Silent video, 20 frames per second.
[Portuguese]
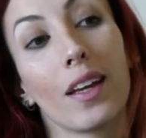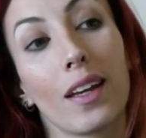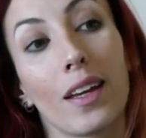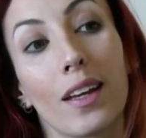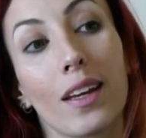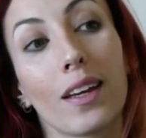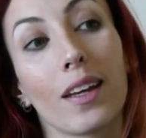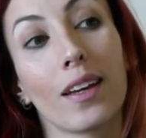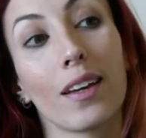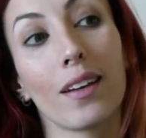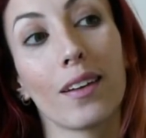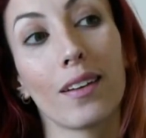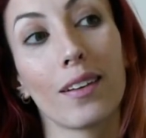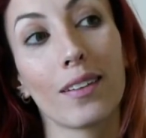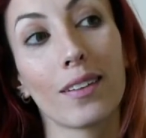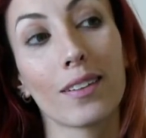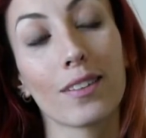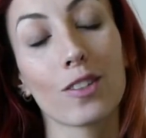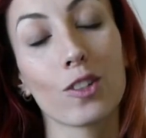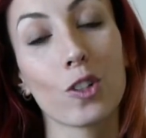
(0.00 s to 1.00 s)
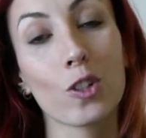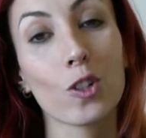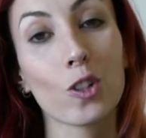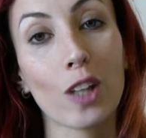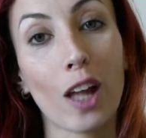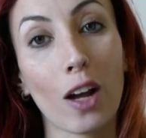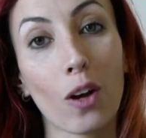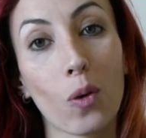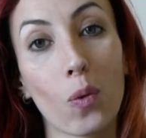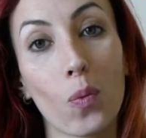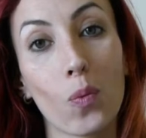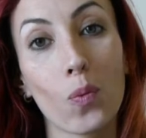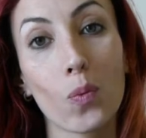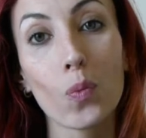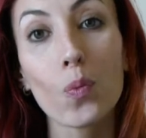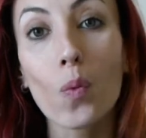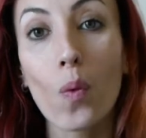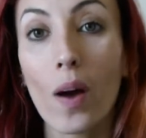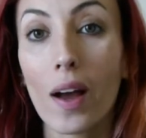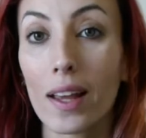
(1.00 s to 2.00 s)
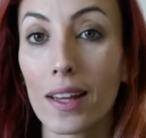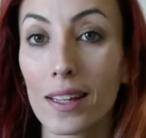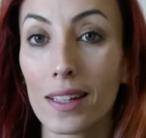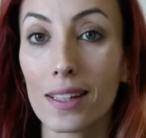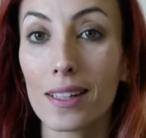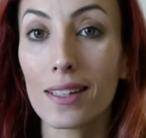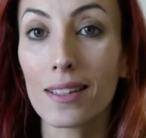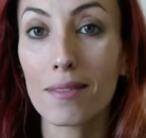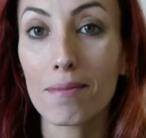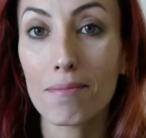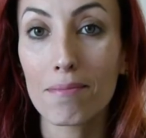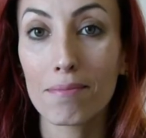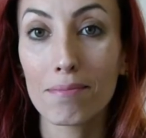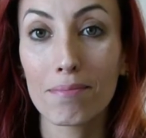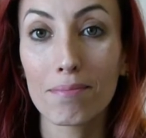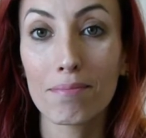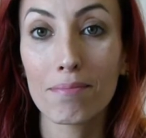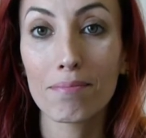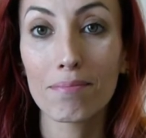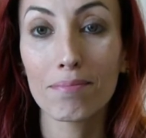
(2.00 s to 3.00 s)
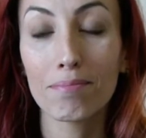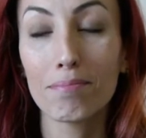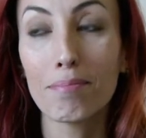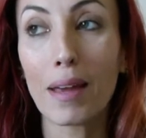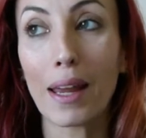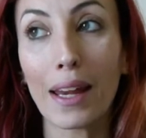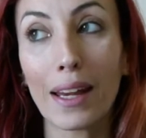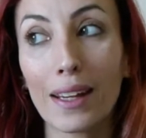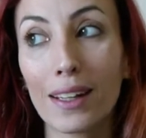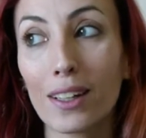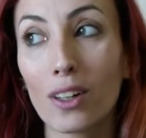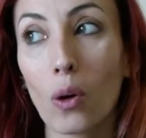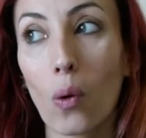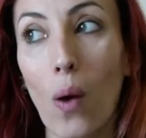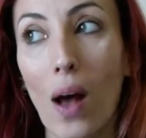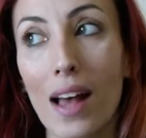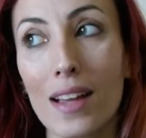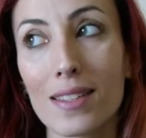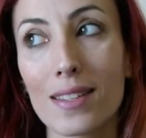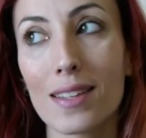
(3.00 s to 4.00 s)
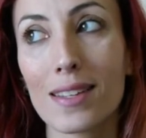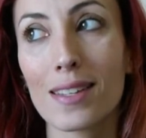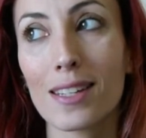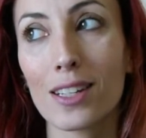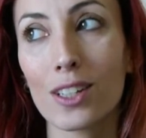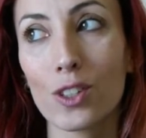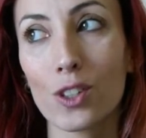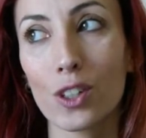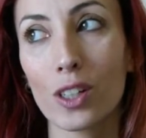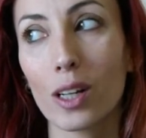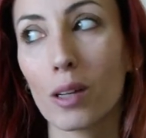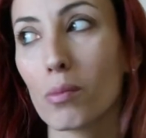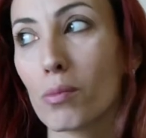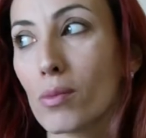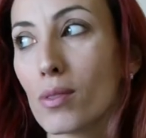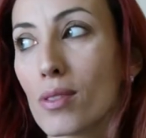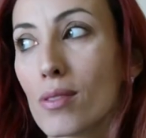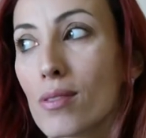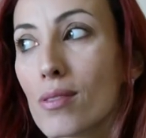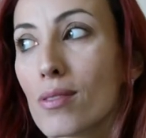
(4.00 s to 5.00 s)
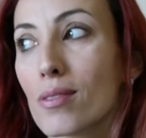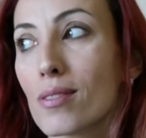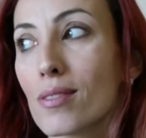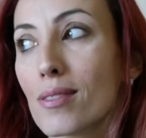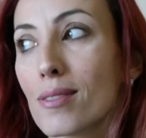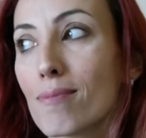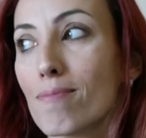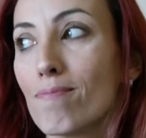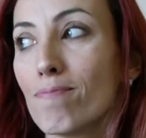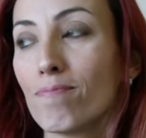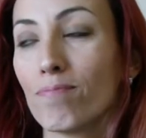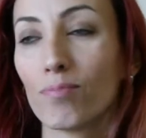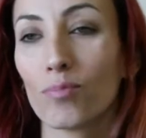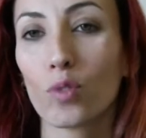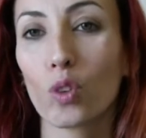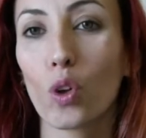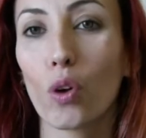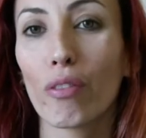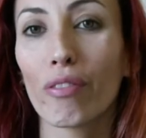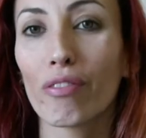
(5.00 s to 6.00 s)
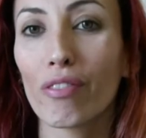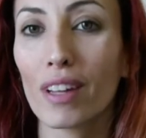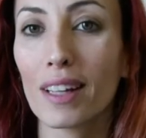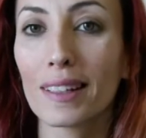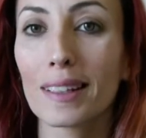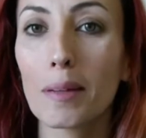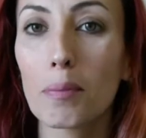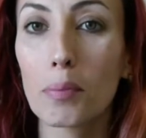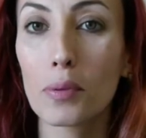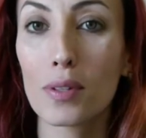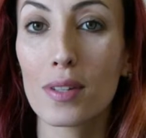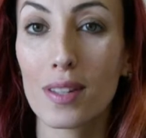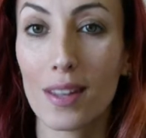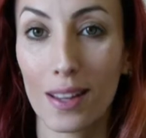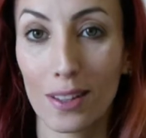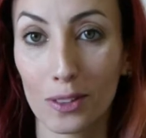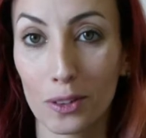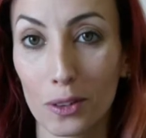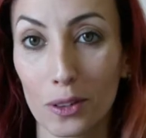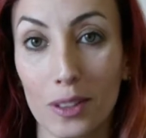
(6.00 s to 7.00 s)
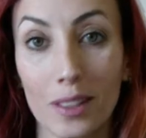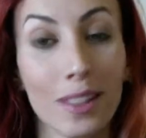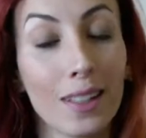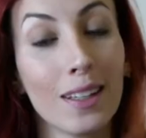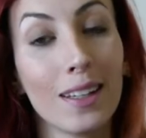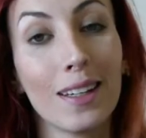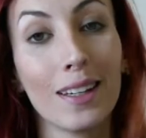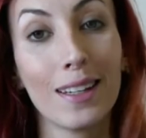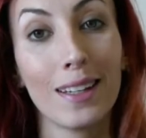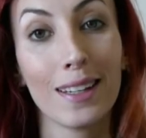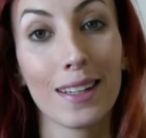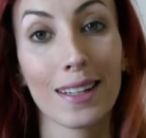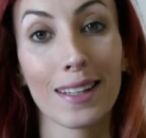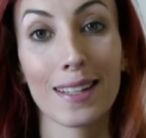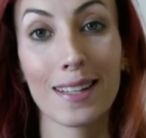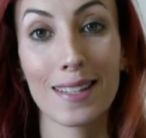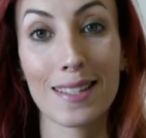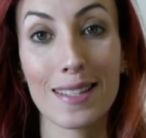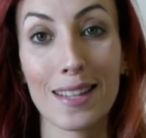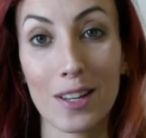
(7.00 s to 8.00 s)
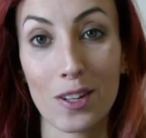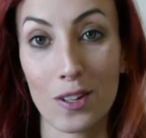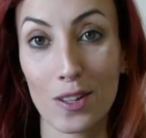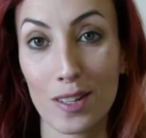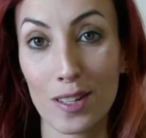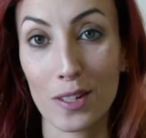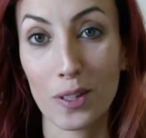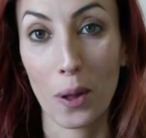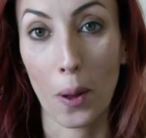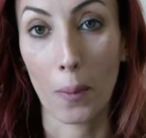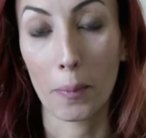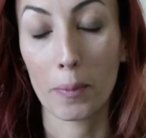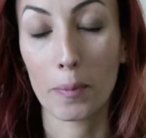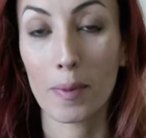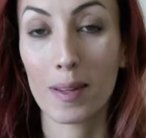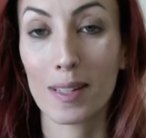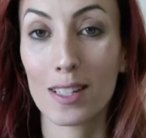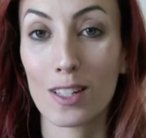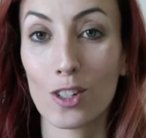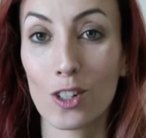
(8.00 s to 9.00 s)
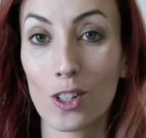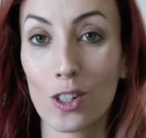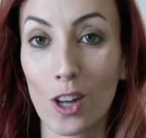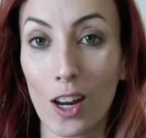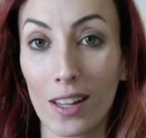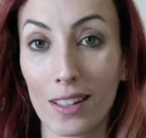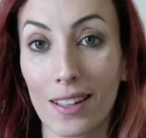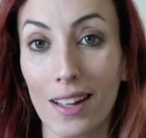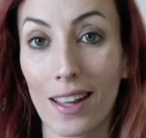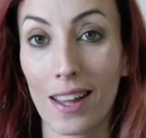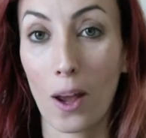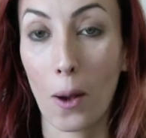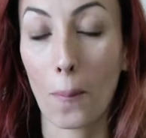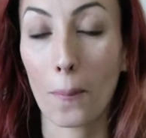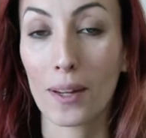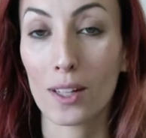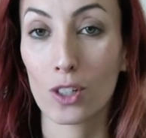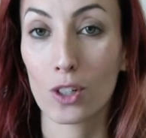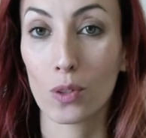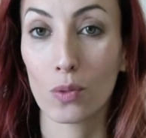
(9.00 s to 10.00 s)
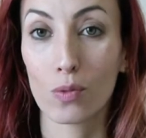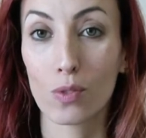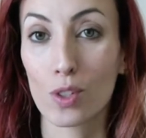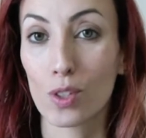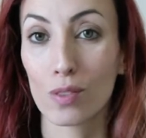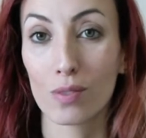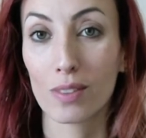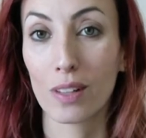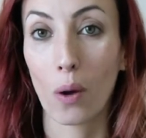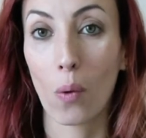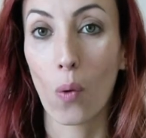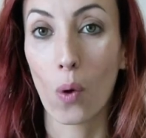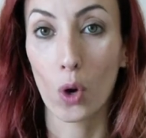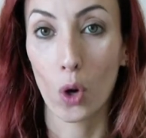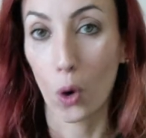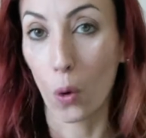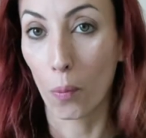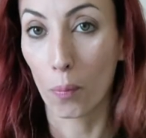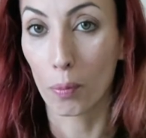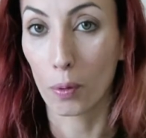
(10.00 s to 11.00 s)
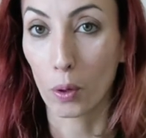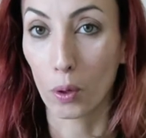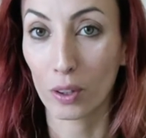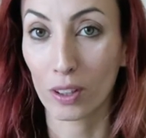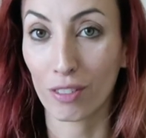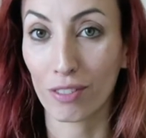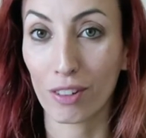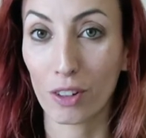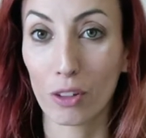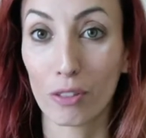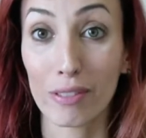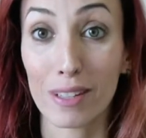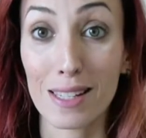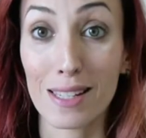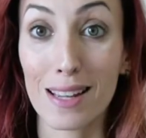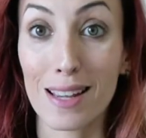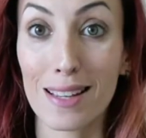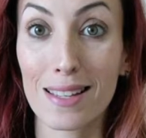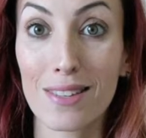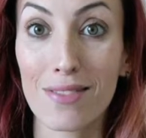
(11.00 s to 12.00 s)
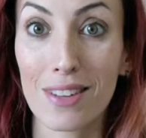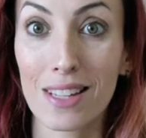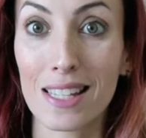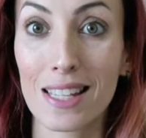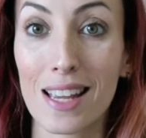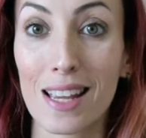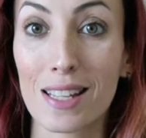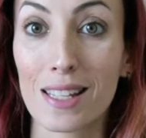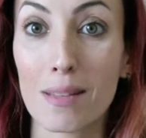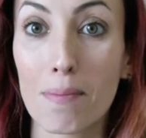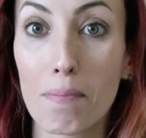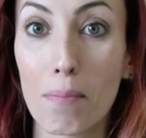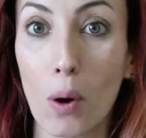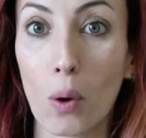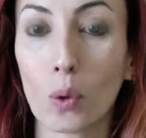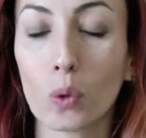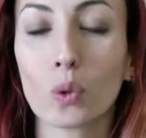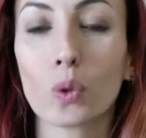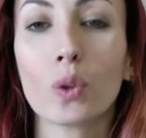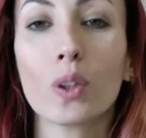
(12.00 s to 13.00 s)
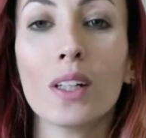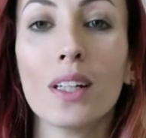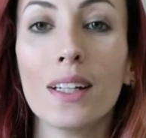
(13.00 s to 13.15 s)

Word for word: É, a gente tá com um aí, bem quase assim, digamos, 90% que seja esse nome, mas a gente ainda realmente não olhou um pro outro e falou: vai ser esse, vai ser esse, pronto.